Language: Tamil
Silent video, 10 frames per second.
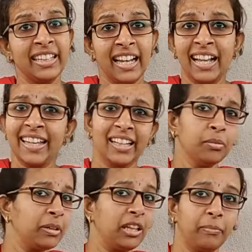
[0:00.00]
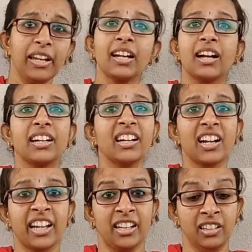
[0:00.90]
இதெல்லாம் எதை பத்தியுமே நீங்க கண்டுக்க
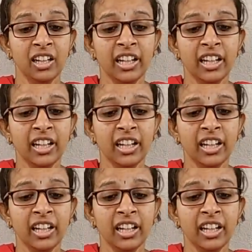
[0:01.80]
கிடையாது